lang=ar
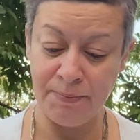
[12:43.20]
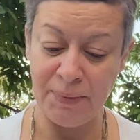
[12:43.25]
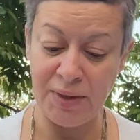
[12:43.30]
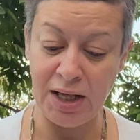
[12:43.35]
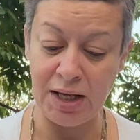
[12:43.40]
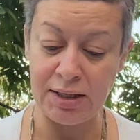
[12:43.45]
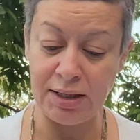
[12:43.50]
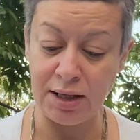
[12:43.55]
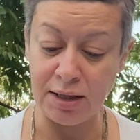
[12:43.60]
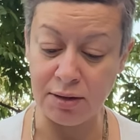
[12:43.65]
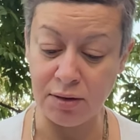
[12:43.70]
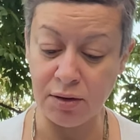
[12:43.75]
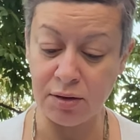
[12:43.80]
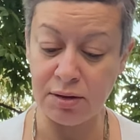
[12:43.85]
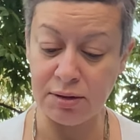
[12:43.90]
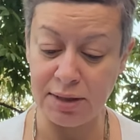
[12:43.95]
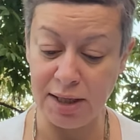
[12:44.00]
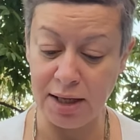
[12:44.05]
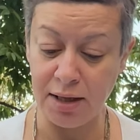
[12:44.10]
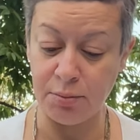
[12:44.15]
لأن عيار
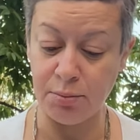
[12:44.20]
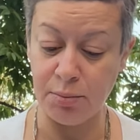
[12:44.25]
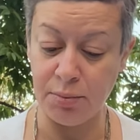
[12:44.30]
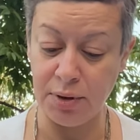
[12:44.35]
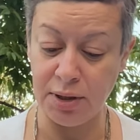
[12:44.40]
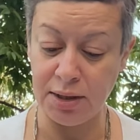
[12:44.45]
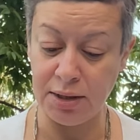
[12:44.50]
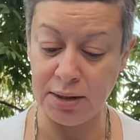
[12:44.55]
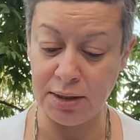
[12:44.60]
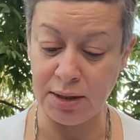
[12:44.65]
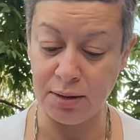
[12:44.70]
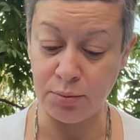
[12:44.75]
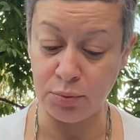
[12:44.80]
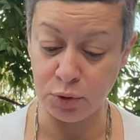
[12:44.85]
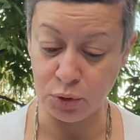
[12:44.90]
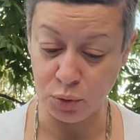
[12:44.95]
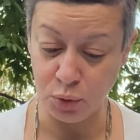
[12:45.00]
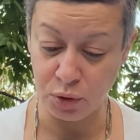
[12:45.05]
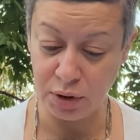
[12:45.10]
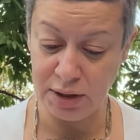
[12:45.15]
الذهب آه،
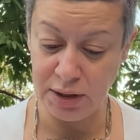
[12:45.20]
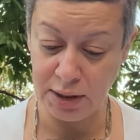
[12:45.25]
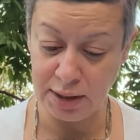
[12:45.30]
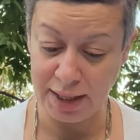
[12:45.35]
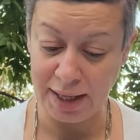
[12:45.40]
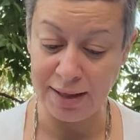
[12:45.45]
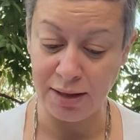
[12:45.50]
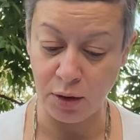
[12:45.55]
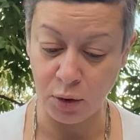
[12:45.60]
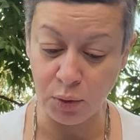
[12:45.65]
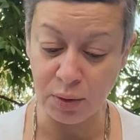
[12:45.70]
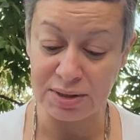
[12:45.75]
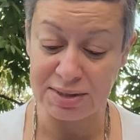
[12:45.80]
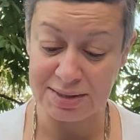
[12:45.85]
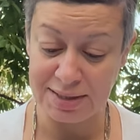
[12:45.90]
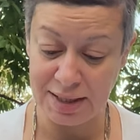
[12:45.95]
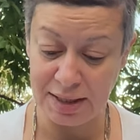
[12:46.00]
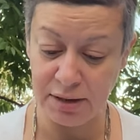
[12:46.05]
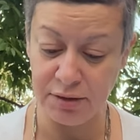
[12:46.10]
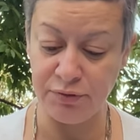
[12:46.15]
البندقي كان هو
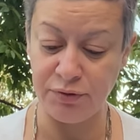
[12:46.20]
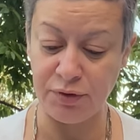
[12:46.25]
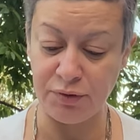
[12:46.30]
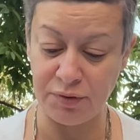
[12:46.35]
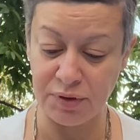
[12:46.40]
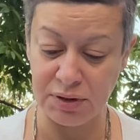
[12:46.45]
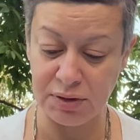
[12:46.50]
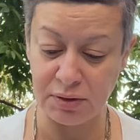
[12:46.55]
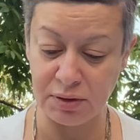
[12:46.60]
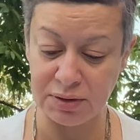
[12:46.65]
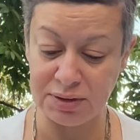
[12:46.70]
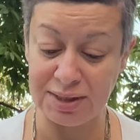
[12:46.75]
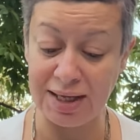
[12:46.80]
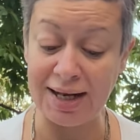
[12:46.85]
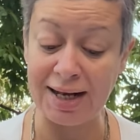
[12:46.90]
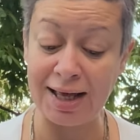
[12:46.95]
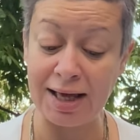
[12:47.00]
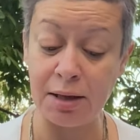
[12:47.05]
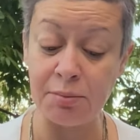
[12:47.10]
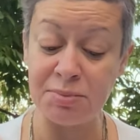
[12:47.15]
السائد في فترة
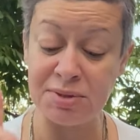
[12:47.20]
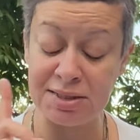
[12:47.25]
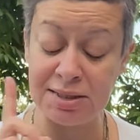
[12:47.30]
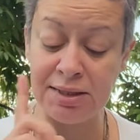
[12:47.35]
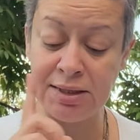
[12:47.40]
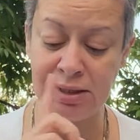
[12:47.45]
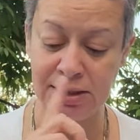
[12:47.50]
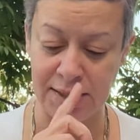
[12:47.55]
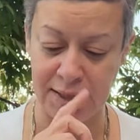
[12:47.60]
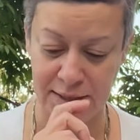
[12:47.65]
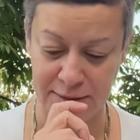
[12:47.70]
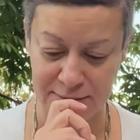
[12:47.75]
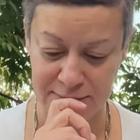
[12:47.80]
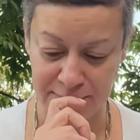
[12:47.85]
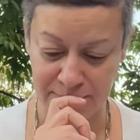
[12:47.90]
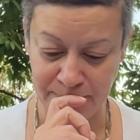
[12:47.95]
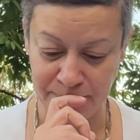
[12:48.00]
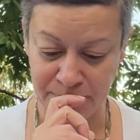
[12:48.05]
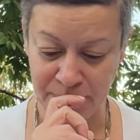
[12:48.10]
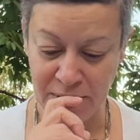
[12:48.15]
الخمسينيات
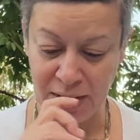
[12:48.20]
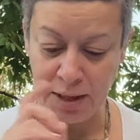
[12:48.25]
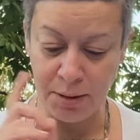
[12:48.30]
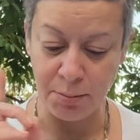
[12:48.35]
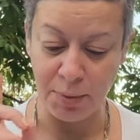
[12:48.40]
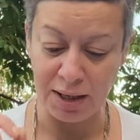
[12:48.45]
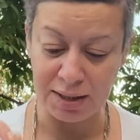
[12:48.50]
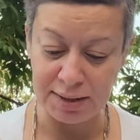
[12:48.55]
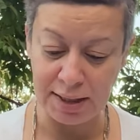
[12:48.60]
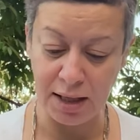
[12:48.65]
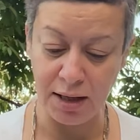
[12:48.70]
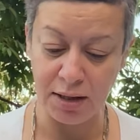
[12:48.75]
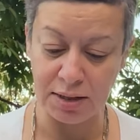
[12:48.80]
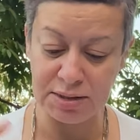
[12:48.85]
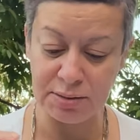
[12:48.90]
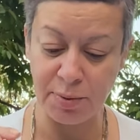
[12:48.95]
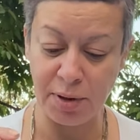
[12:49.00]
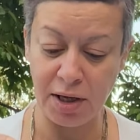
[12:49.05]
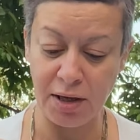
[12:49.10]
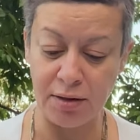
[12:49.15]
بعدها
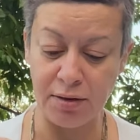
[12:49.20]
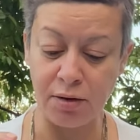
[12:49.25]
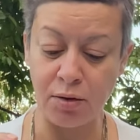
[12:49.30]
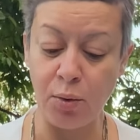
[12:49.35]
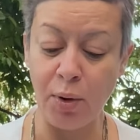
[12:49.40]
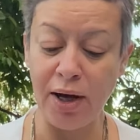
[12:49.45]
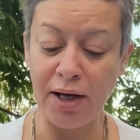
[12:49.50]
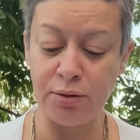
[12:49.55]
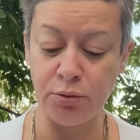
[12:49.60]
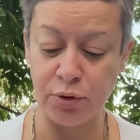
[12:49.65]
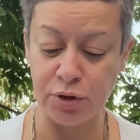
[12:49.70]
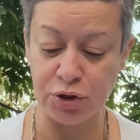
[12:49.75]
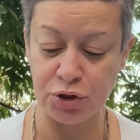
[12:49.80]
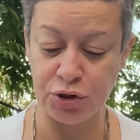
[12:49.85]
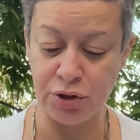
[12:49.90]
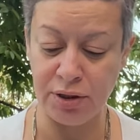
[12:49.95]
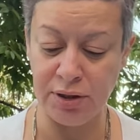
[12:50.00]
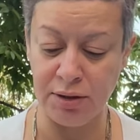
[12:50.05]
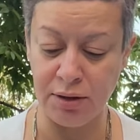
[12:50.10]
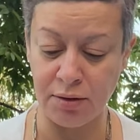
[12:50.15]
أصبح عيار
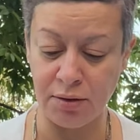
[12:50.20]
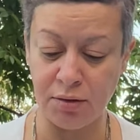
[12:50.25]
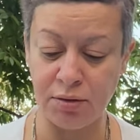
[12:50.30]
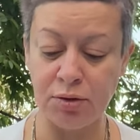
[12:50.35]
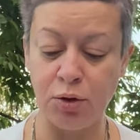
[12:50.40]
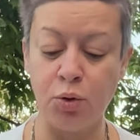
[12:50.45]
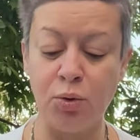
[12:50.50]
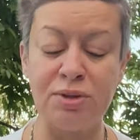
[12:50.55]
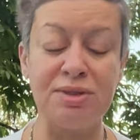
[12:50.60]
21 إيراد هو